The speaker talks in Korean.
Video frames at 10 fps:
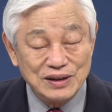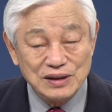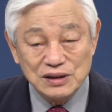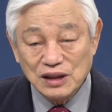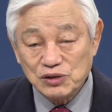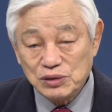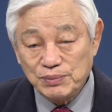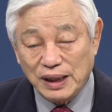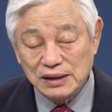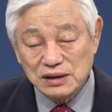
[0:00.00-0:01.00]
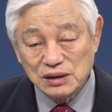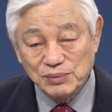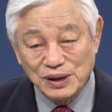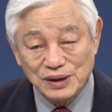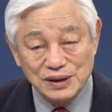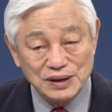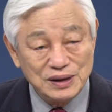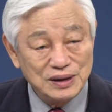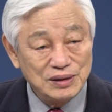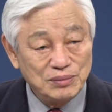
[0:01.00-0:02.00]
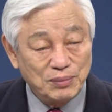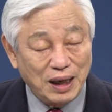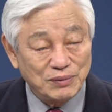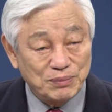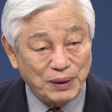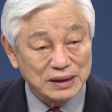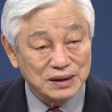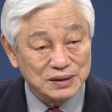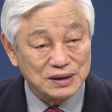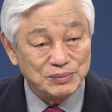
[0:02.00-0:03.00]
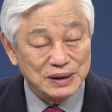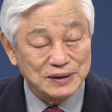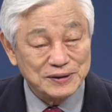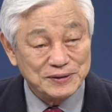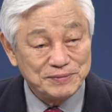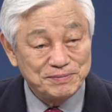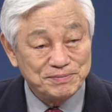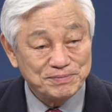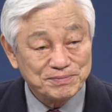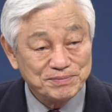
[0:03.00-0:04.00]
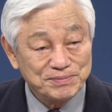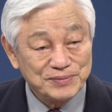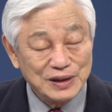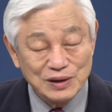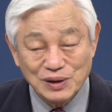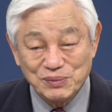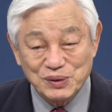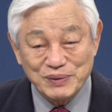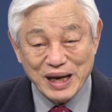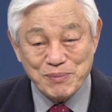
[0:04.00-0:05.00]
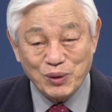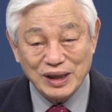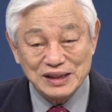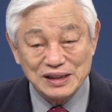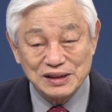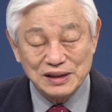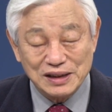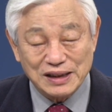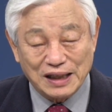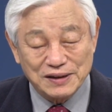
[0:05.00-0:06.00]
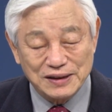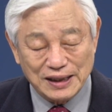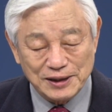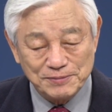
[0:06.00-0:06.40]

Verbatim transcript: 예수님 말씀을 마음에 받아들이면 너무너무 행복한 일들이 일어나는데